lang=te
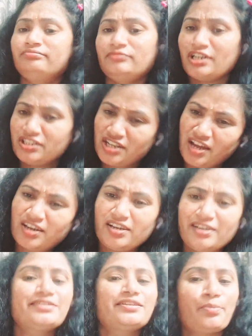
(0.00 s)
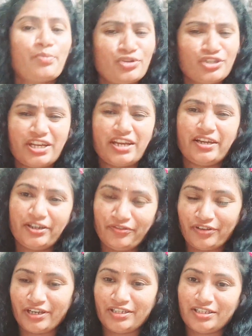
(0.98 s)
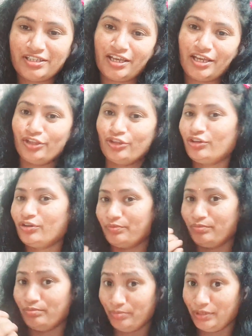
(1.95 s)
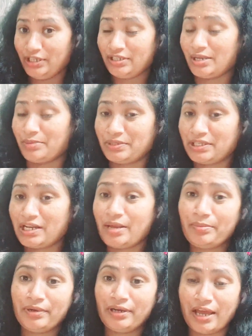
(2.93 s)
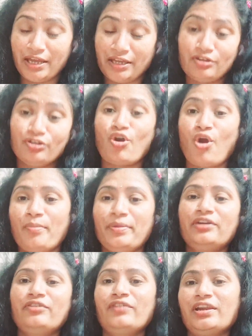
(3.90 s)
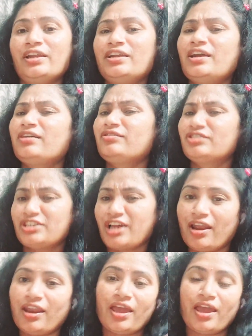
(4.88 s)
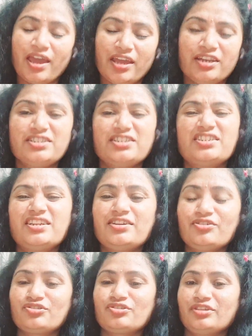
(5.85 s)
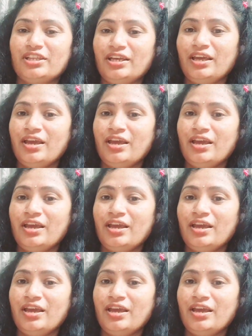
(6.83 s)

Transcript: నా ఛానల్ని సపోర్ట్ చేయండి ఫ్రెండ్స్ ఎంతో మీ సబ్స్క్రైబ్ లైక్ కామెంట్ వల్ల నాకు చాలా ఎనర్జెటిక్ వస్తుంది